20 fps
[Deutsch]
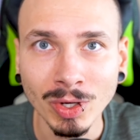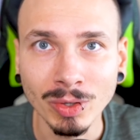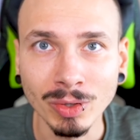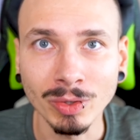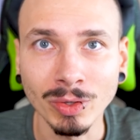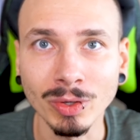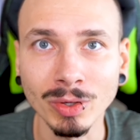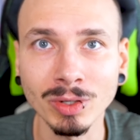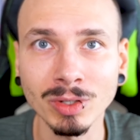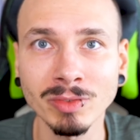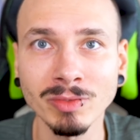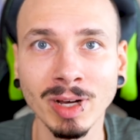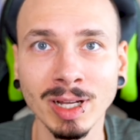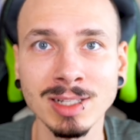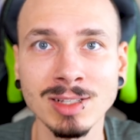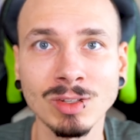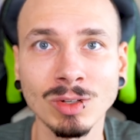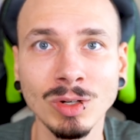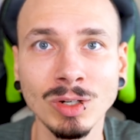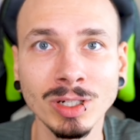und
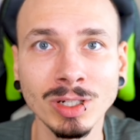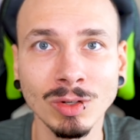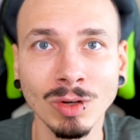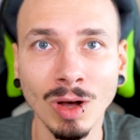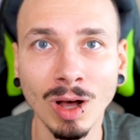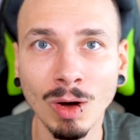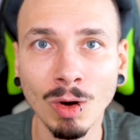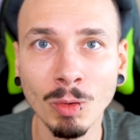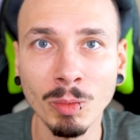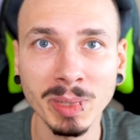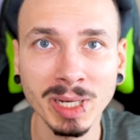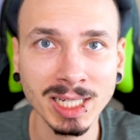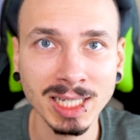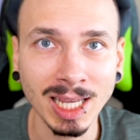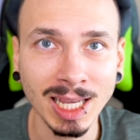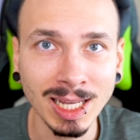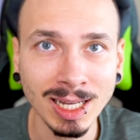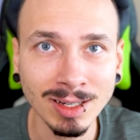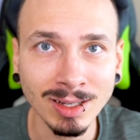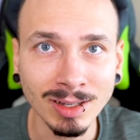irgendwann sollte doch auch mal
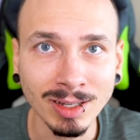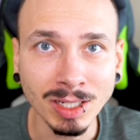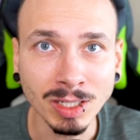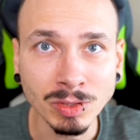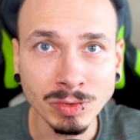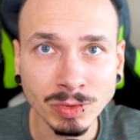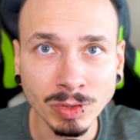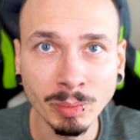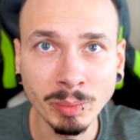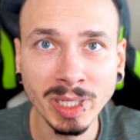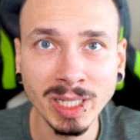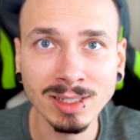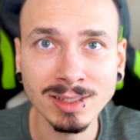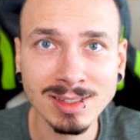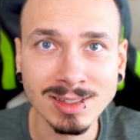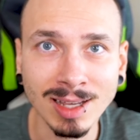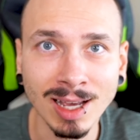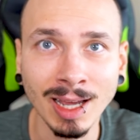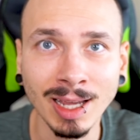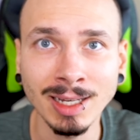jeder informiert
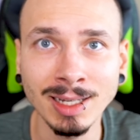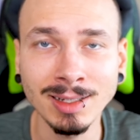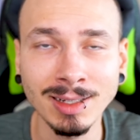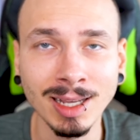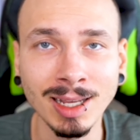sein,